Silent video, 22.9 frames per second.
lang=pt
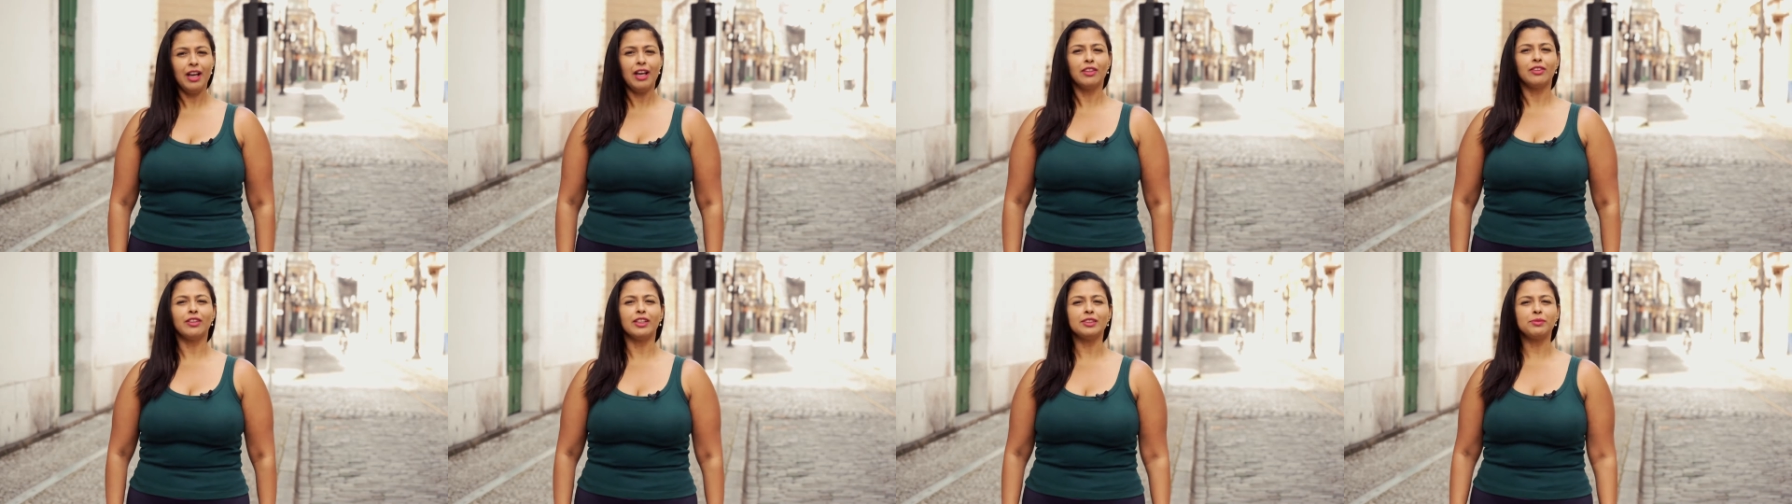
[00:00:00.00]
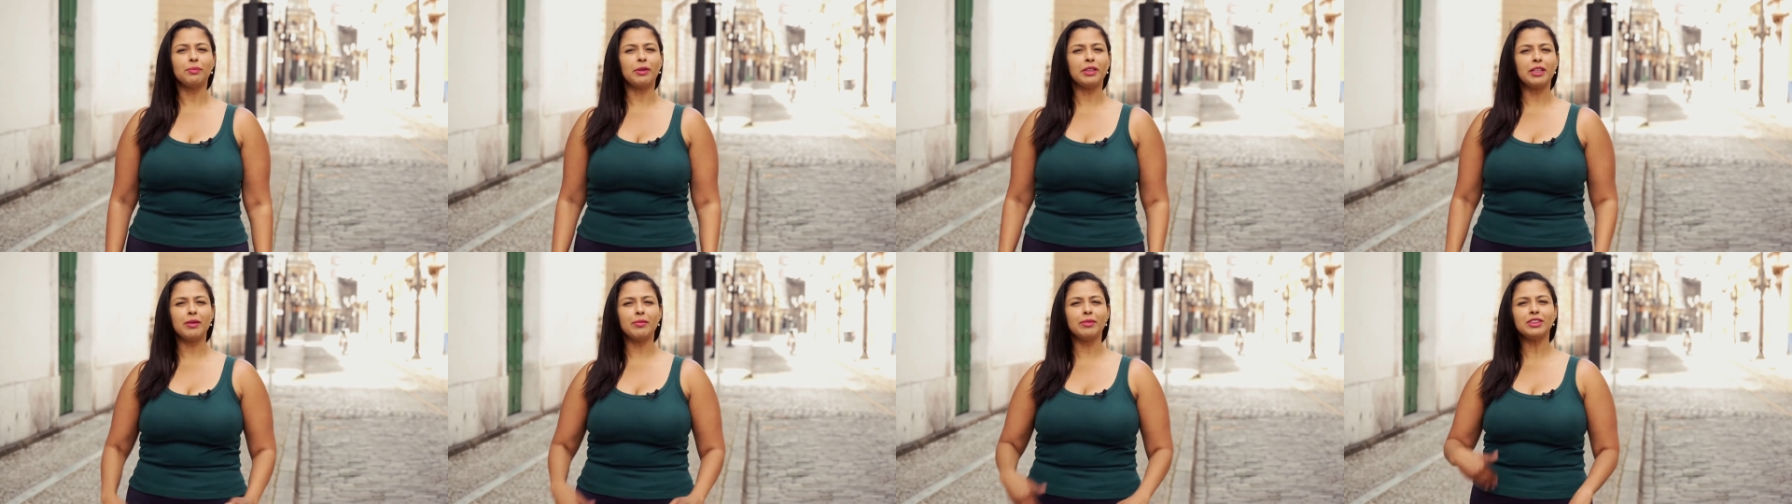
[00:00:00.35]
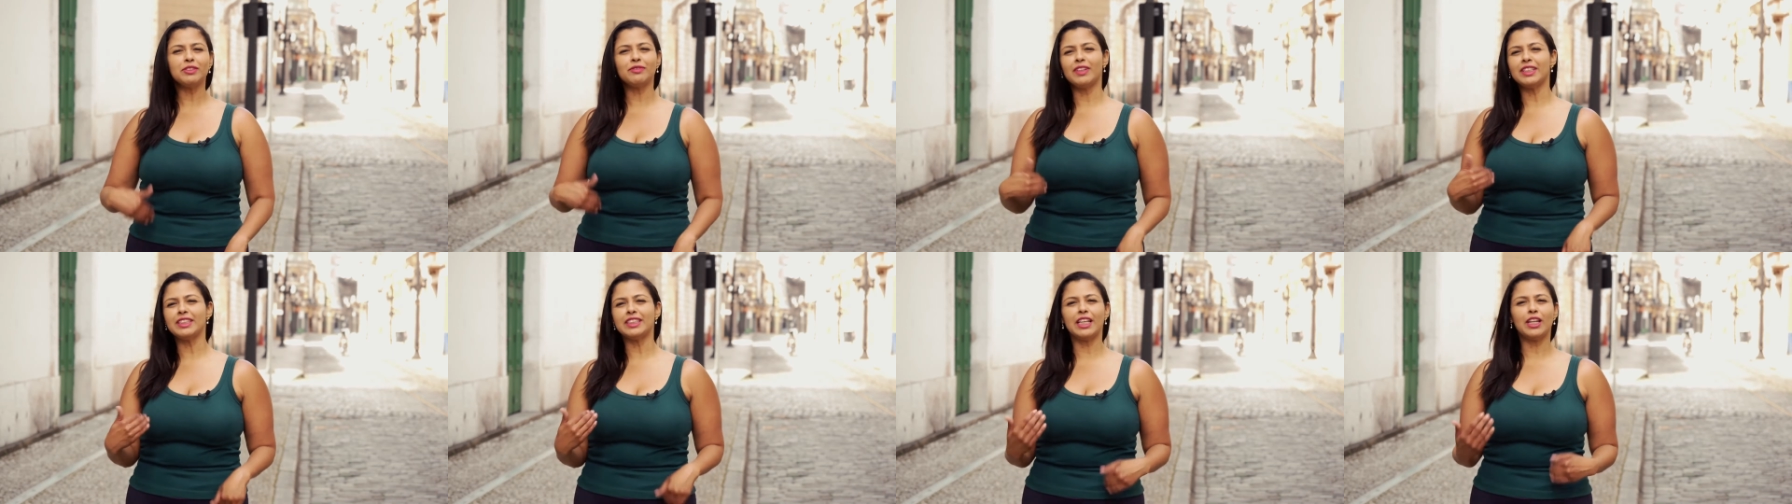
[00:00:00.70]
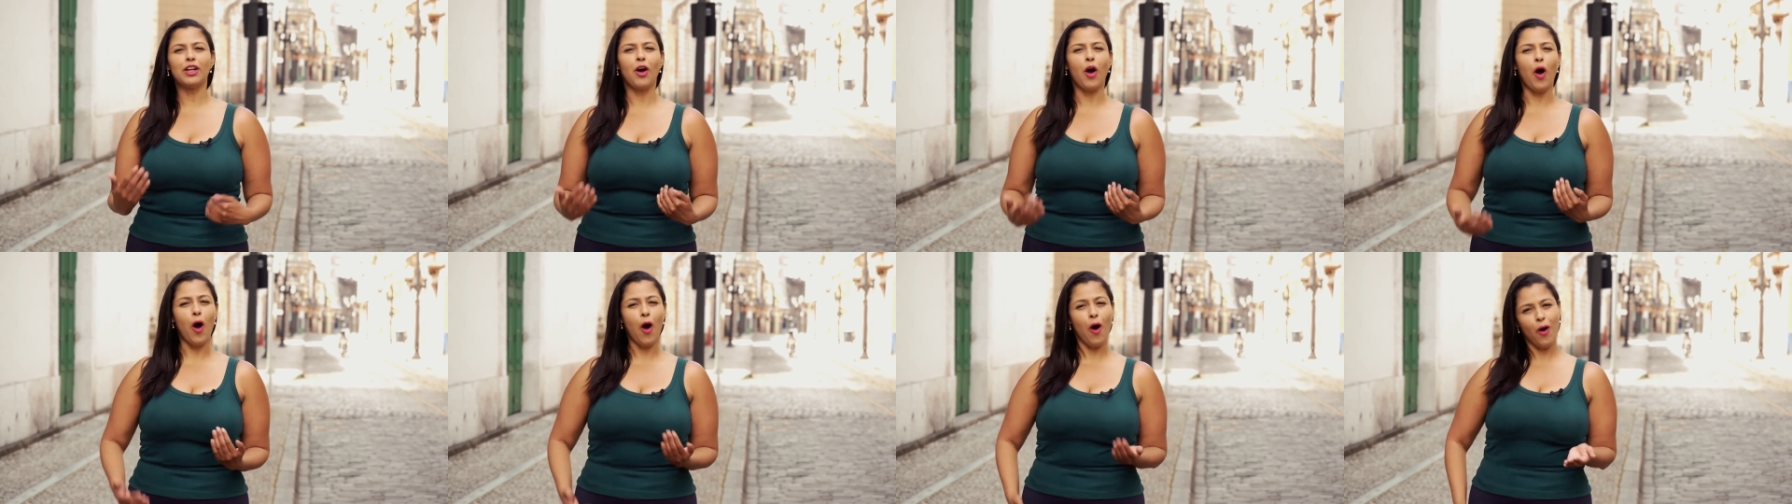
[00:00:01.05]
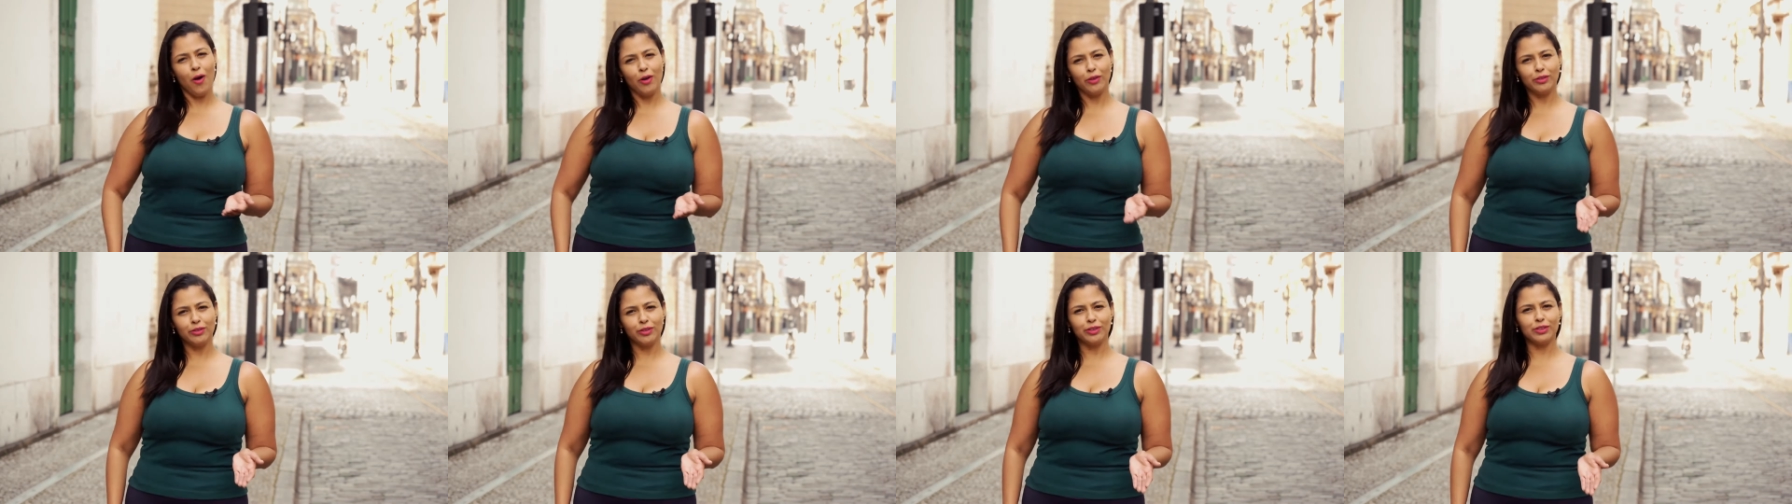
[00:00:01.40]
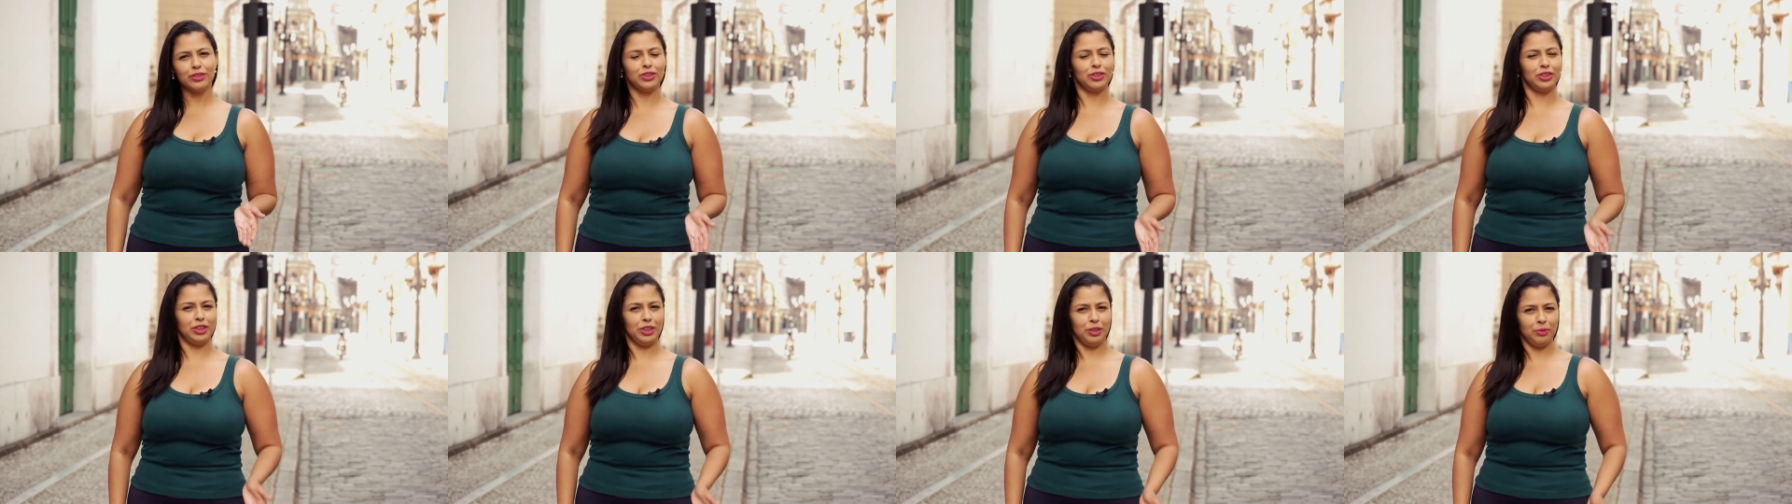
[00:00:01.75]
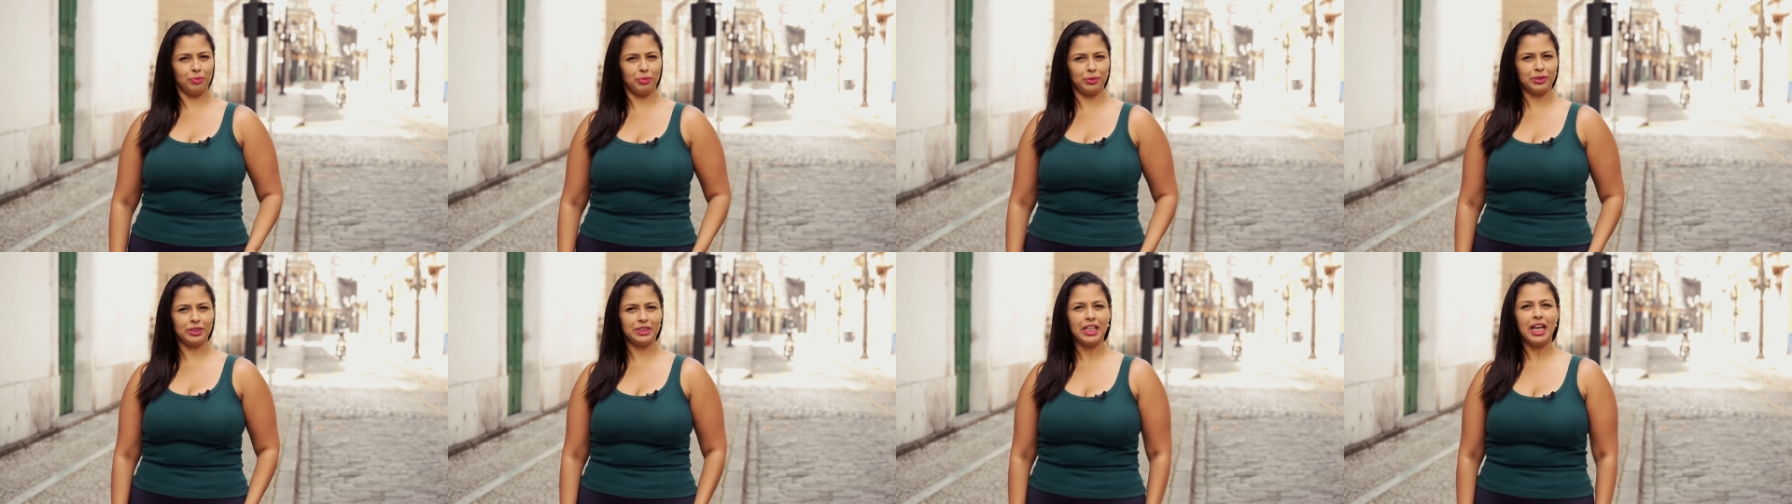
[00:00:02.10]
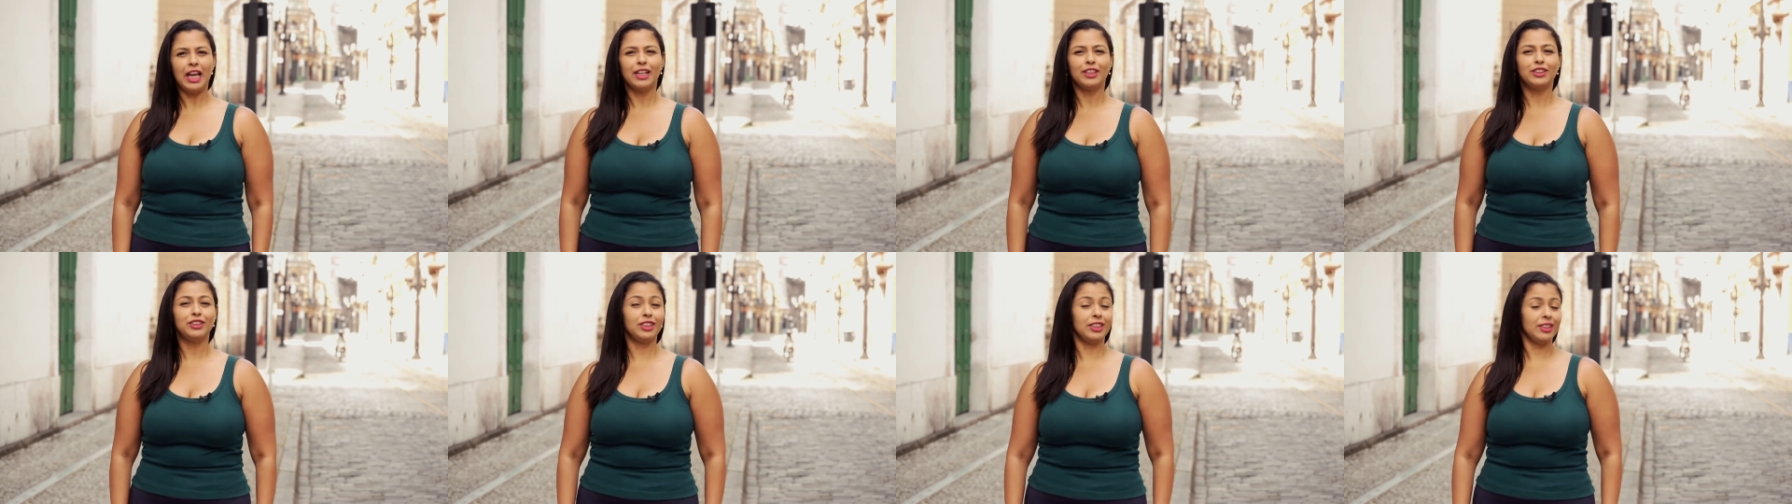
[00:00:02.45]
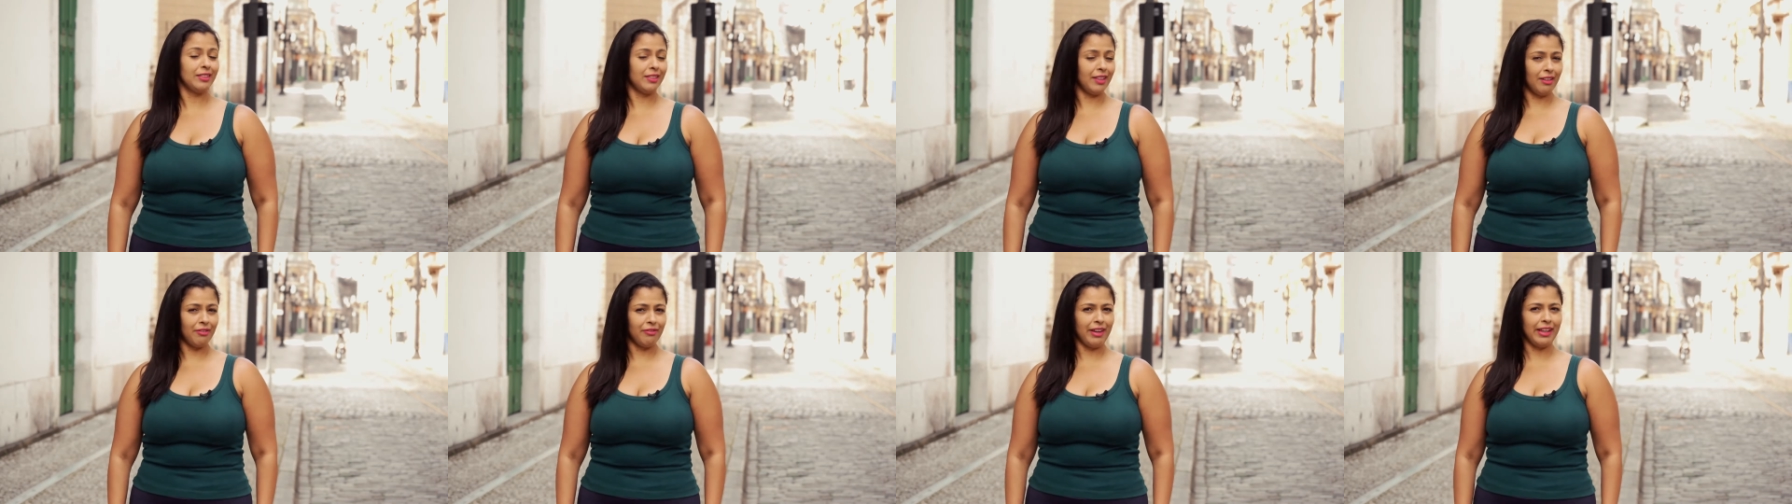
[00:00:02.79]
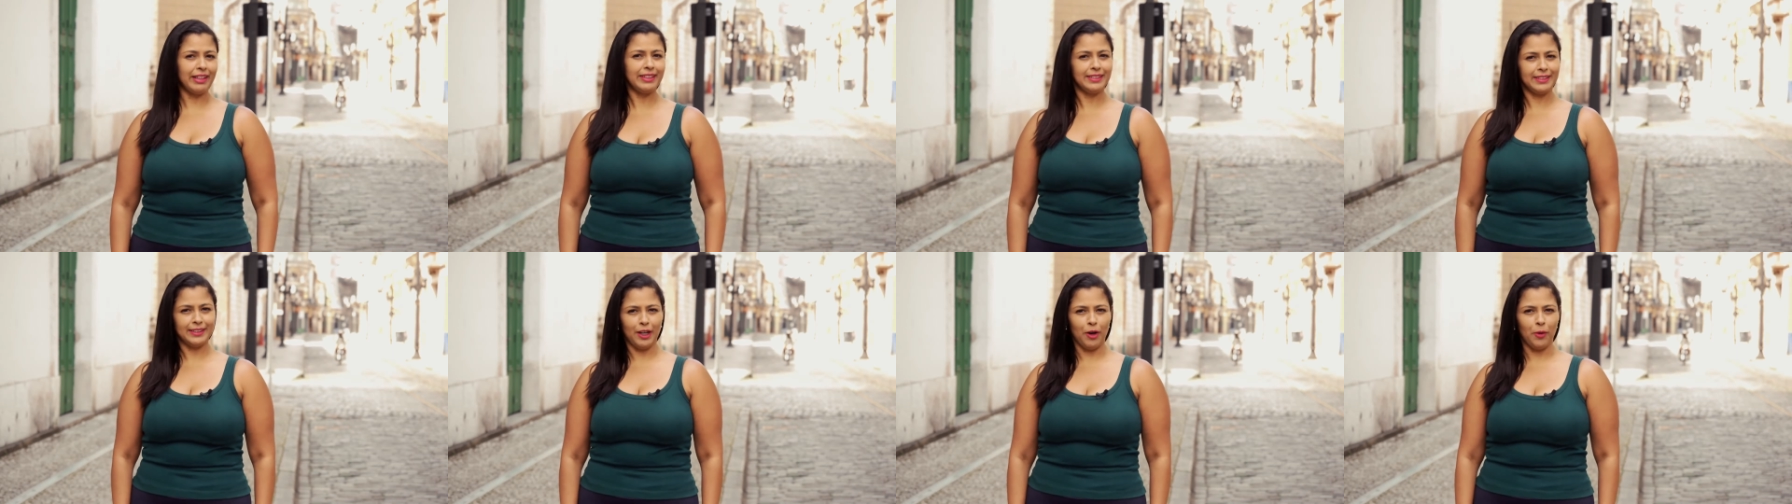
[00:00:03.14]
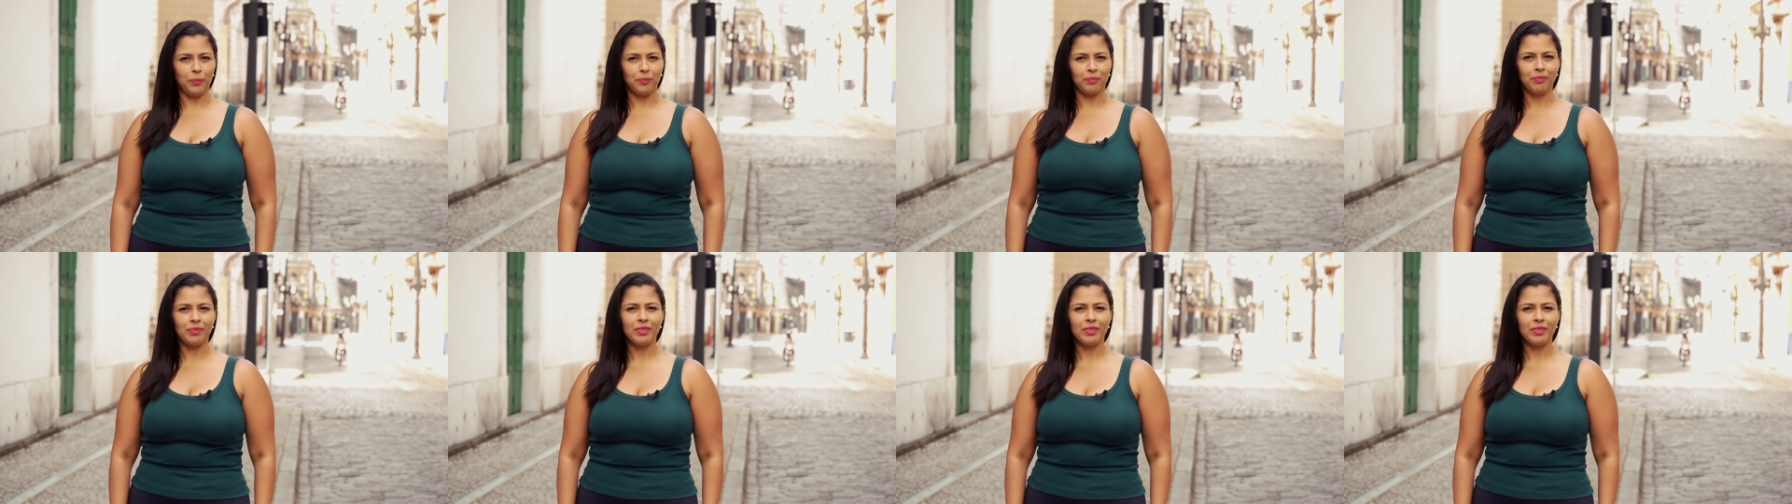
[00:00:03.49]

nós podemos fazer outros tipos de intervenção.